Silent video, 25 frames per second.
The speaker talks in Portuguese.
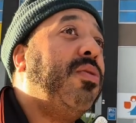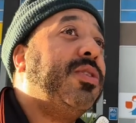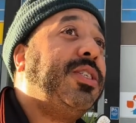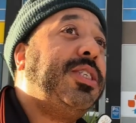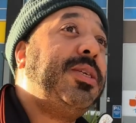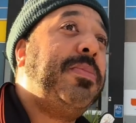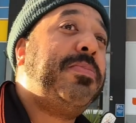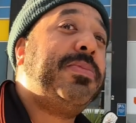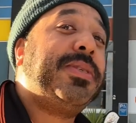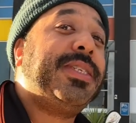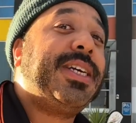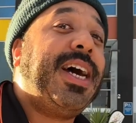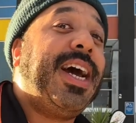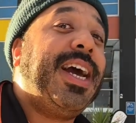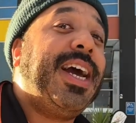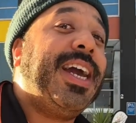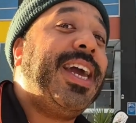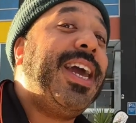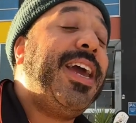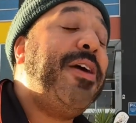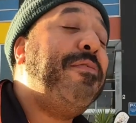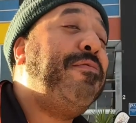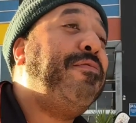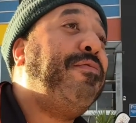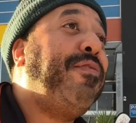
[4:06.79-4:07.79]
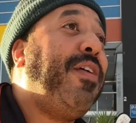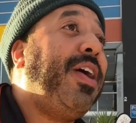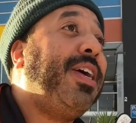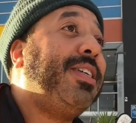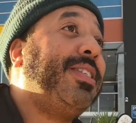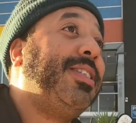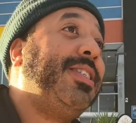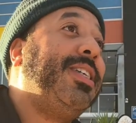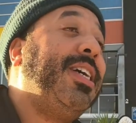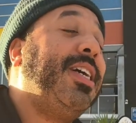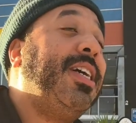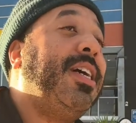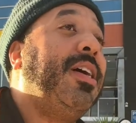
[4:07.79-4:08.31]
se precisar
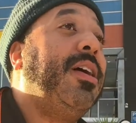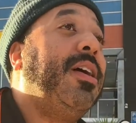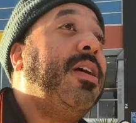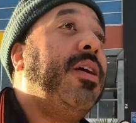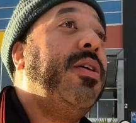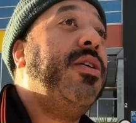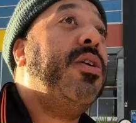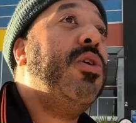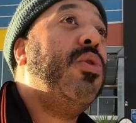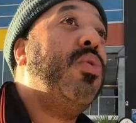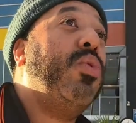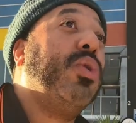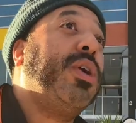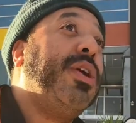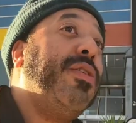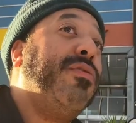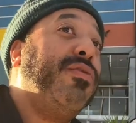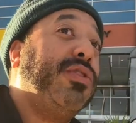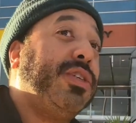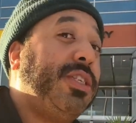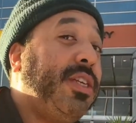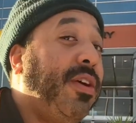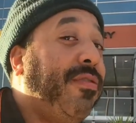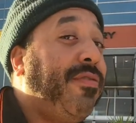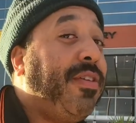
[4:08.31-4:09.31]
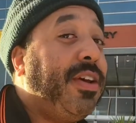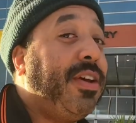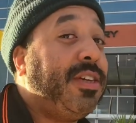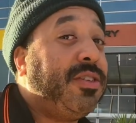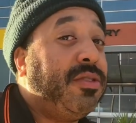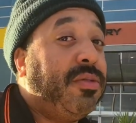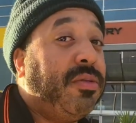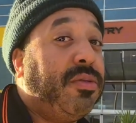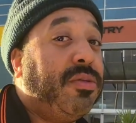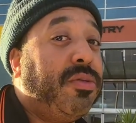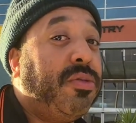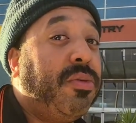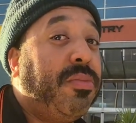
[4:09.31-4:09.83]
refazer o que você fez
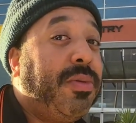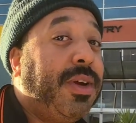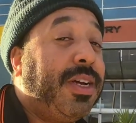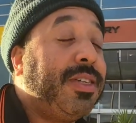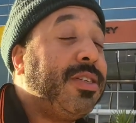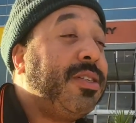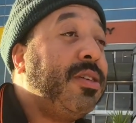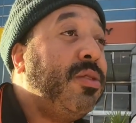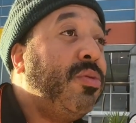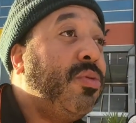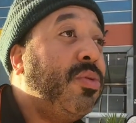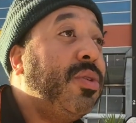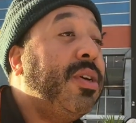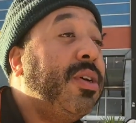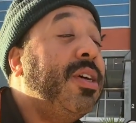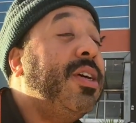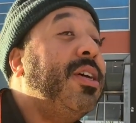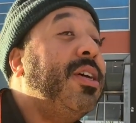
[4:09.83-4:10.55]
no, no Brasil,